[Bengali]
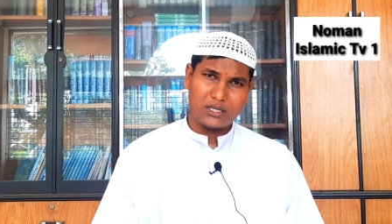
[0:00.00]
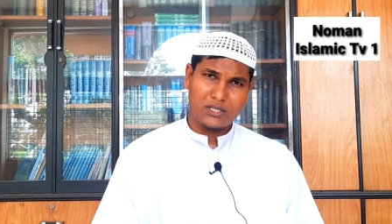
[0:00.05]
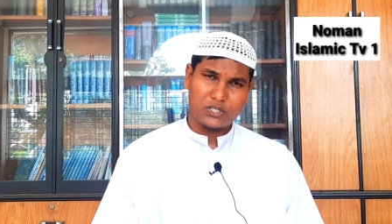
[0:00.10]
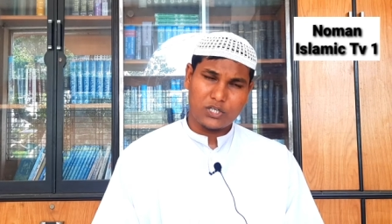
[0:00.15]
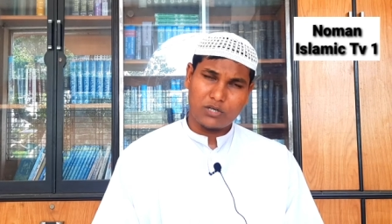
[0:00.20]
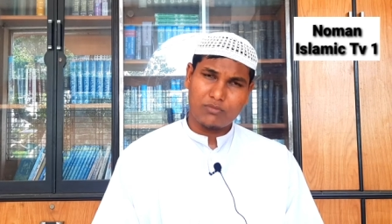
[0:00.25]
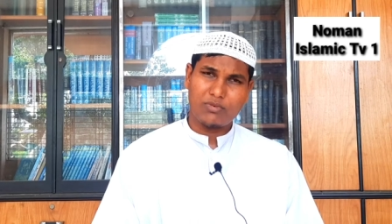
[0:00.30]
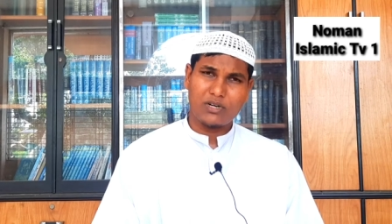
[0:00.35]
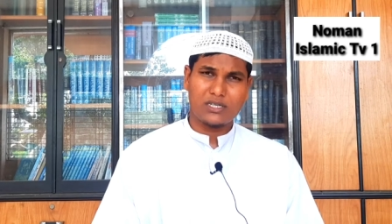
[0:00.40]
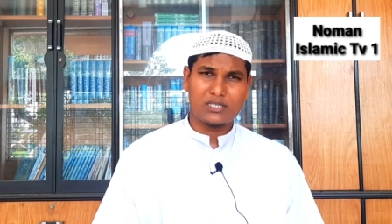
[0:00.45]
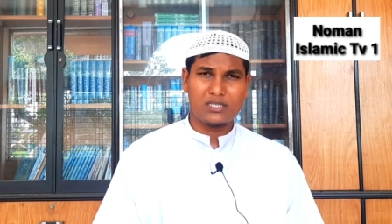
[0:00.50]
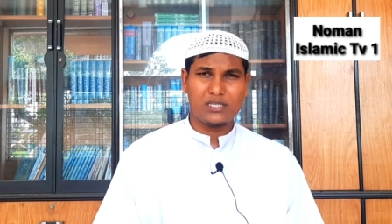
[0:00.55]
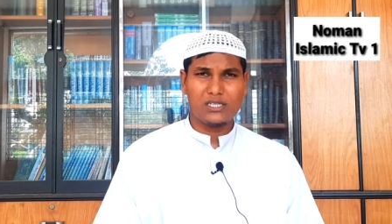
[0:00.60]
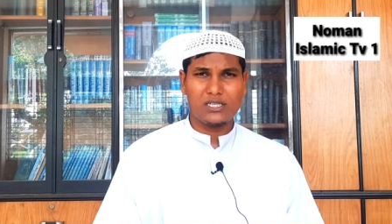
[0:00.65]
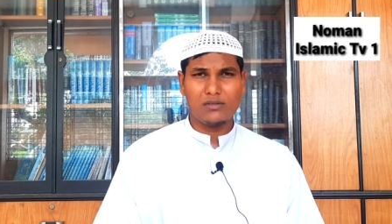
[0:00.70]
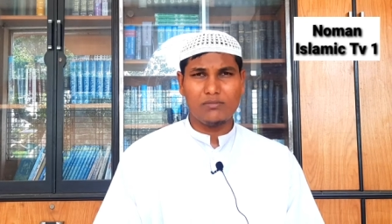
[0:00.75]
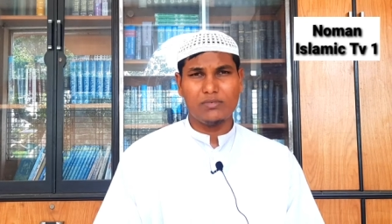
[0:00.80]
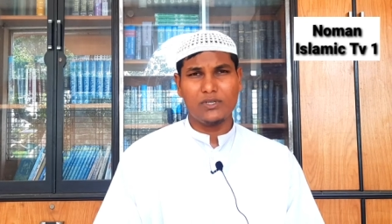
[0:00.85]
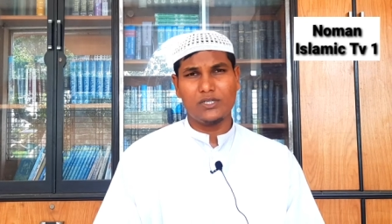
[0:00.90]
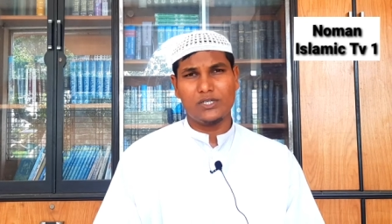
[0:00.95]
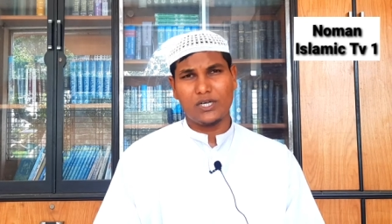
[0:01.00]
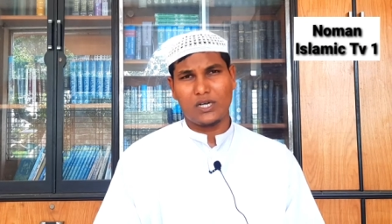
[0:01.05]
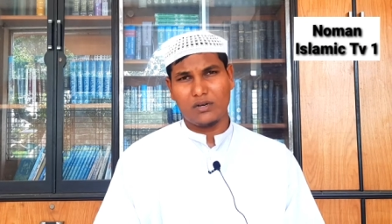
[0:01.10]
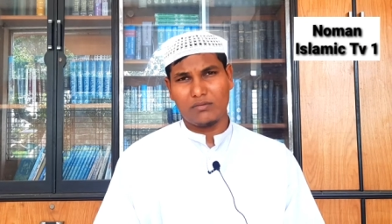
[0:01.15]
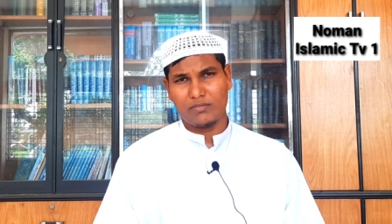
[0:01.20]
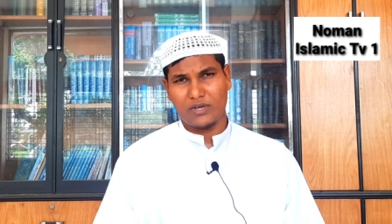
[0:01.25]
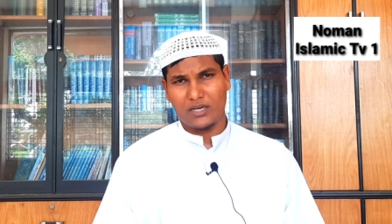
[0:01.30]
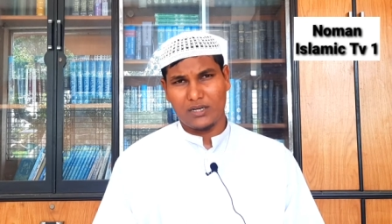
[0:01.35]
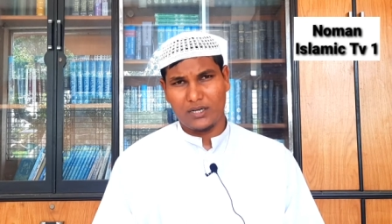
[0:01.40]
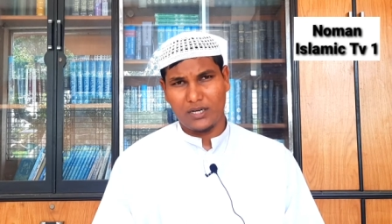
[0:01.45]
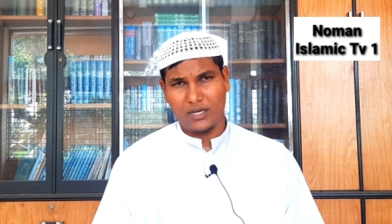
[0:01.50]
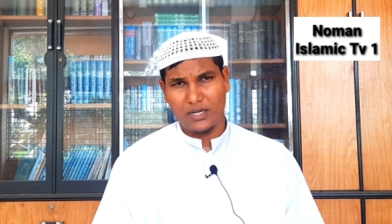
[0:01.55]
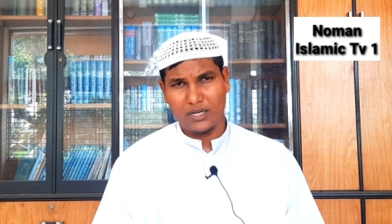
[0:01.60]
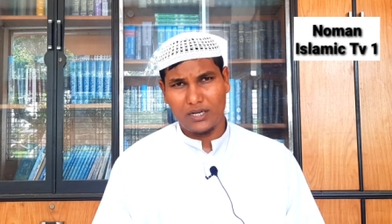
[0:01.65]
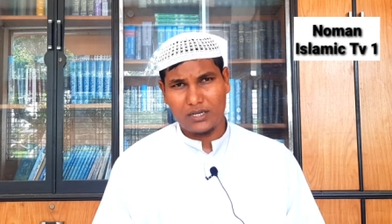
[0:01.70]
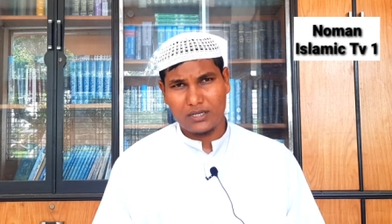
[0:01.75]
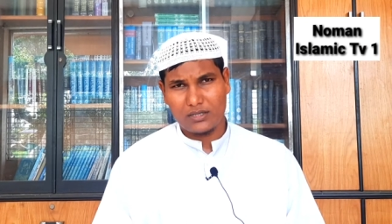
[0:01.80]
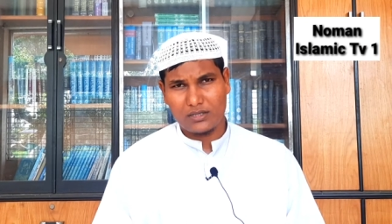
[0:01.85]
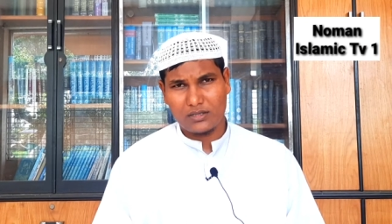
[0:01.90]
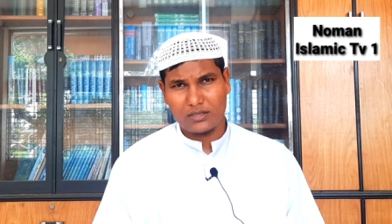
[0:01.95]
সে ব্যক্তিটি বিচার মাঠে
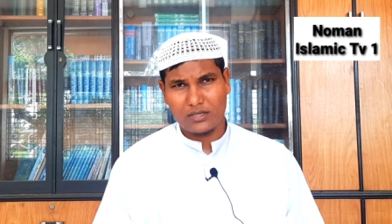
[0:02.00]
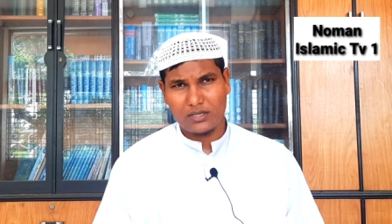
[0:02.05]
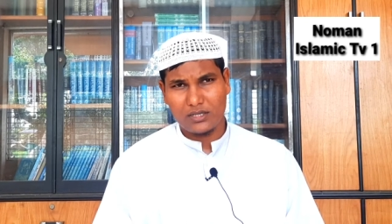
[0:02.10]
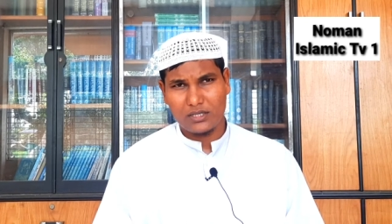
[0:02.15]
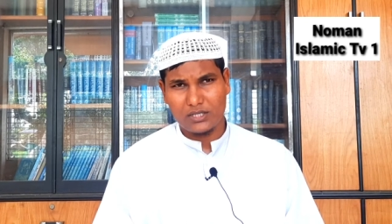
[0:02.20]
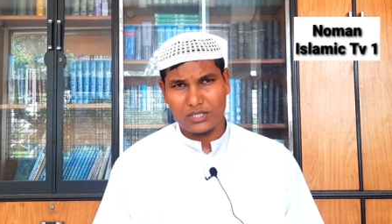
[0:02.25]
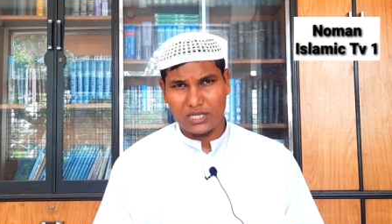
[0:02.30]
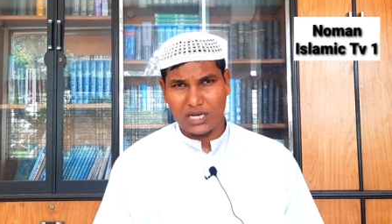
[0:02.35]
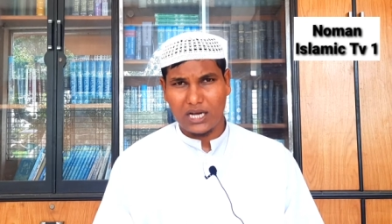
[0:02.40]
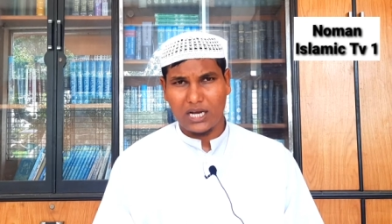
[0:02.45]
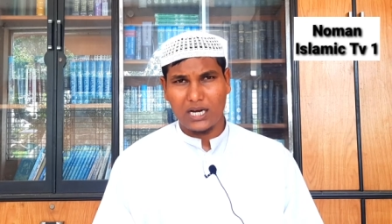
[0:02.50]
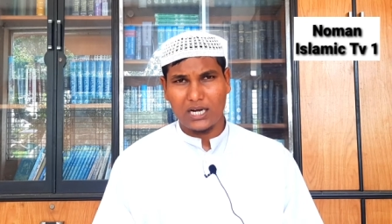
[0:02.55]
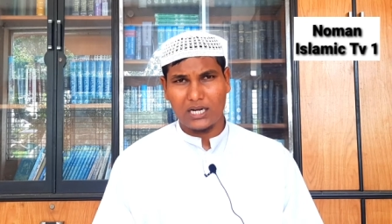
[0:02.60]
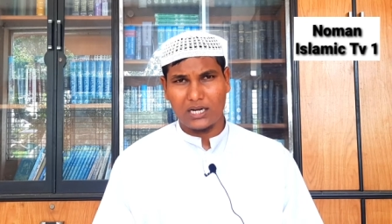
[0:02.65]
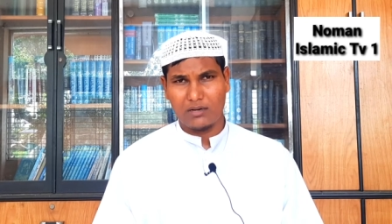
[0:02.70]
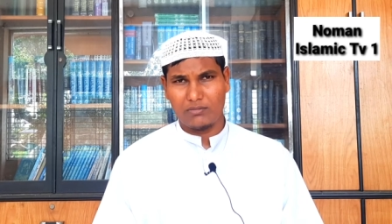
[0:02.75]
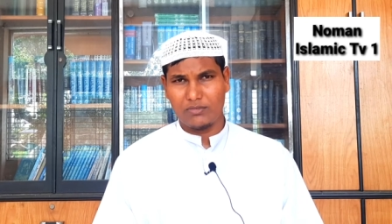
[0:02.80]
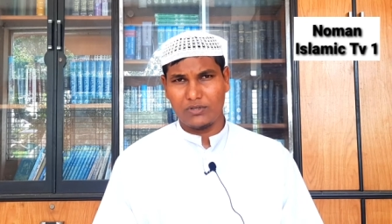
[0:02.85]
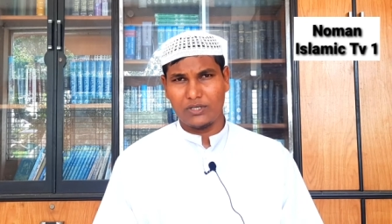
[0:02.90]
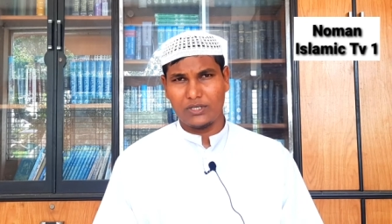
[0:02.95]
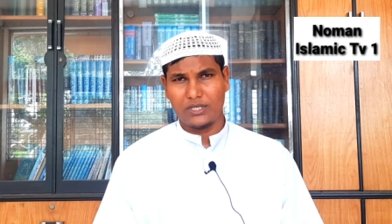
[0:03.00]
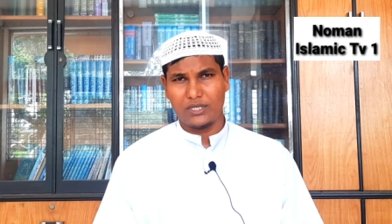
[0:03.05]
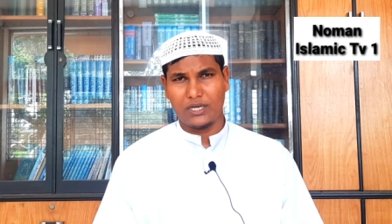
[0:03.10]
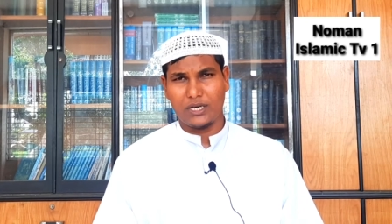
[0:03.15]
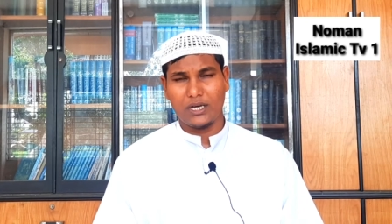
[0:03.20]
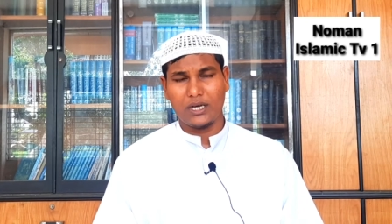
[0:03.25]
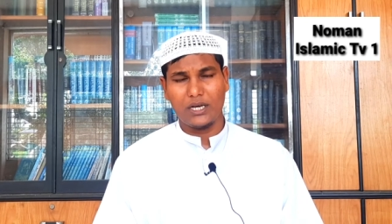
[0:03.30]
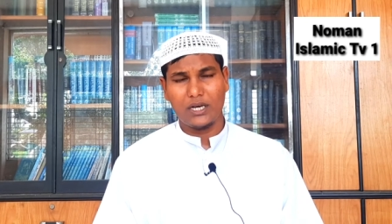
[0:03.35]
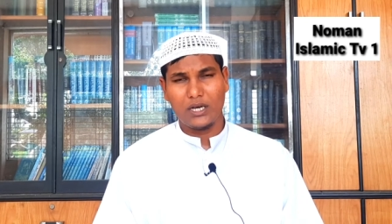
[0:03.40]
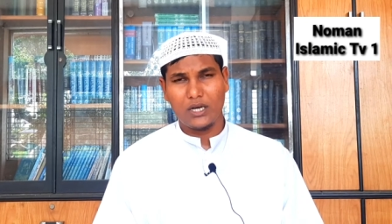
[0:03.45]
জাহান নামে গিয়ে